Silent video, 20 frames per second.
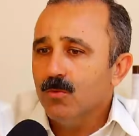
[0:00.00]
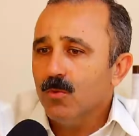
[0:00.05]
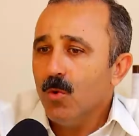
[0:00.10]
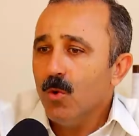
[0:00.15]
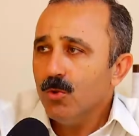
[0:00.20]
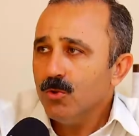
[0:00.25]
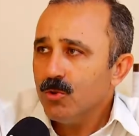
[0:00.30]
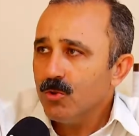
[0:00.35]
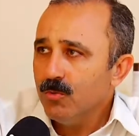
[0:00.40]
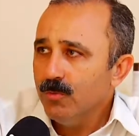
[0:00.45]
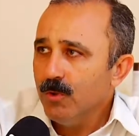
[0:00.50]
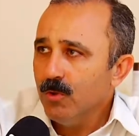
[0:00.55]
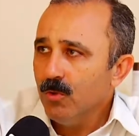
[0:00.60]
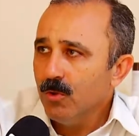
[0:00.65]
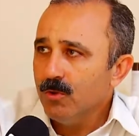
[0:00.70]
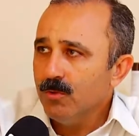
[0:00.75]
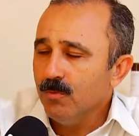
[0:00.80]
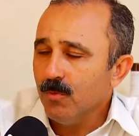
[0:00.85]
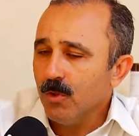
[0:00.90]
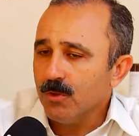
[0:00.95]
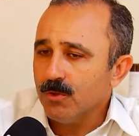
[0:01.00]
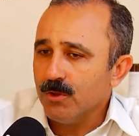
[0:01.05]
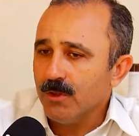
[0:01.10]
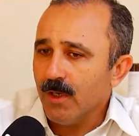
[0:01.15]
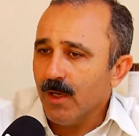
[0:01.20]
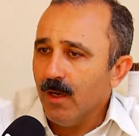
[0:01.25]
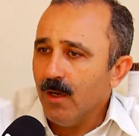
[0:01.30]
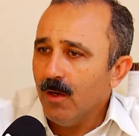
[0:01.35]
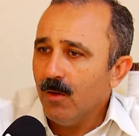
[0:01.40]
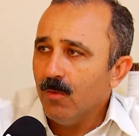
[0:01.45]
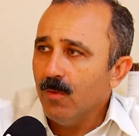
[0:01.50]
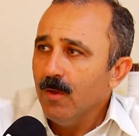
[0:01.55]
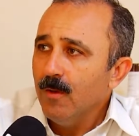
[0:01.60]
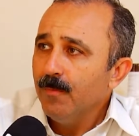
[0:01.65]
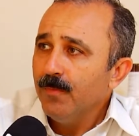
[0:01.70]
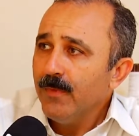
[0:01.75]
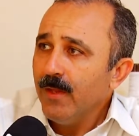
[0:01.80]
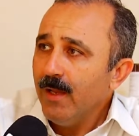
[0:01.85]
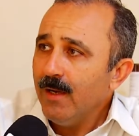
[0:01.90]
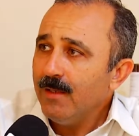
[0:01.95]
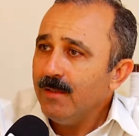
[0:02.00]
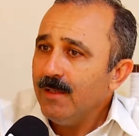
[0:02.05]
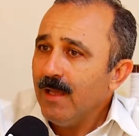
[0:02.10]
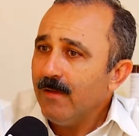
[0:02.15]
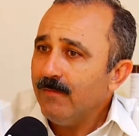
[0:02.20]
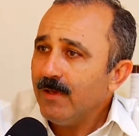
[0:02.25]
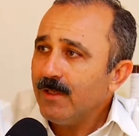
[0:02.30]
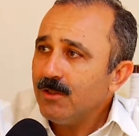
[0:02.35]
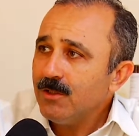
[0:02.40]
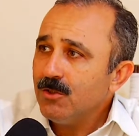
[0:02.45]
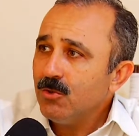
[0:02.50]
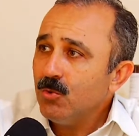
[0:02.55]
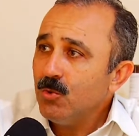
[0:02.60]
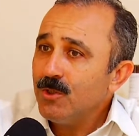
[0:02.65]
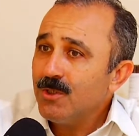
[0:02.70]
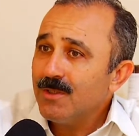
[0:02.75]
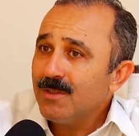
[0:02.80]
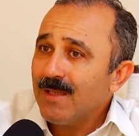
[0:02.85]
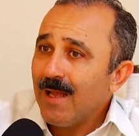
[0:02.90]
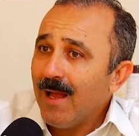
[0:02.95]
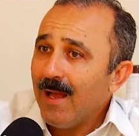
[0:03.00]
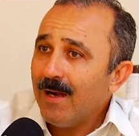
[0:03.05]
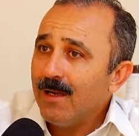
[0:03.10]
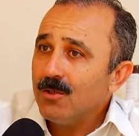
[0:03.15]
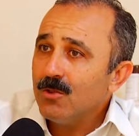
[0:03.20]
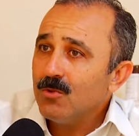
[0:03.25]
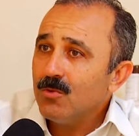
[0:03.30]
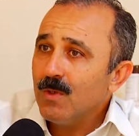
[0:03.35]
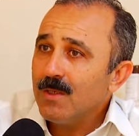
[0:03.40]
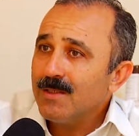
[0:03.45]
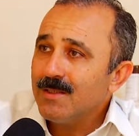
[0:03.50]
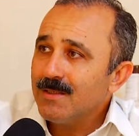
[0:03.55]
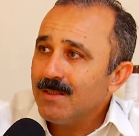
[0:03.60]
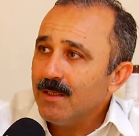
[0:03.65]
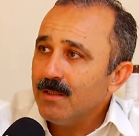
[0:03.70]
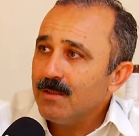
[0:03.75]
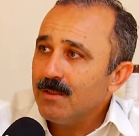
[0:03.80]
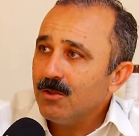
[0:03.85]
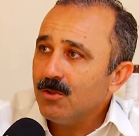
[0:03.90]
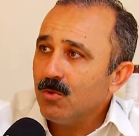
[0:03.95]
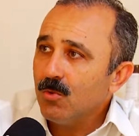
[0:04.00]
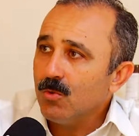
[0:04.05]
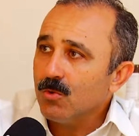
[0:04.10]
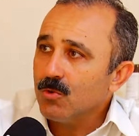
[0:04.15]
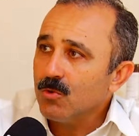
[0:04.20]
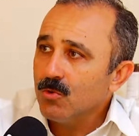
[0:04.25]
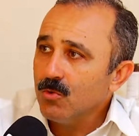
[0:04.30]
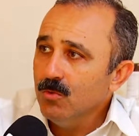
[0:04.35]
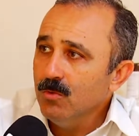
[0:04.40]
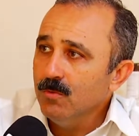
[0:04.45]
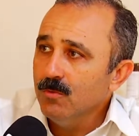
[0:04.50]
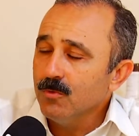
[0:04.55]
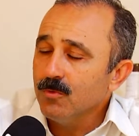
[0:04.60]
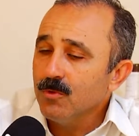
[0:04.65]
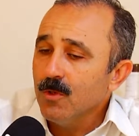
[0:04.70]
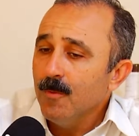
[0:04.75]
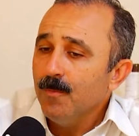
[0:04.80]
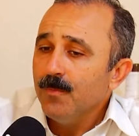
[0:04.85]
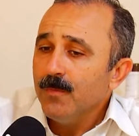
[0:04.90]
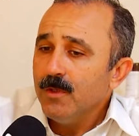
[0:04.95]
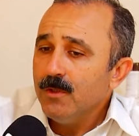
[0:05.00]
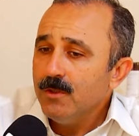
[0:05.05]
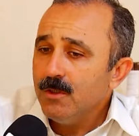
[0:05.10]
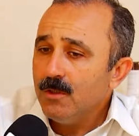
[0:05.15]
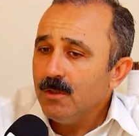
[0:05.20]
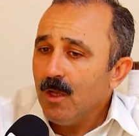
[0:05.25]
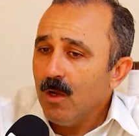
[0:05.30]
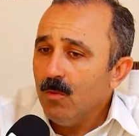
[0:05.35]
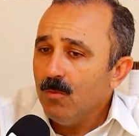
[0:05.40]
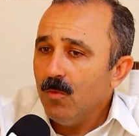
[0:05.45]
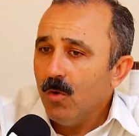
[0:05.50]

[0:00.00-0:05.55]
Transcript: consumidor, de modo geral, ele deve ajustar a sua cesta de consumos de tal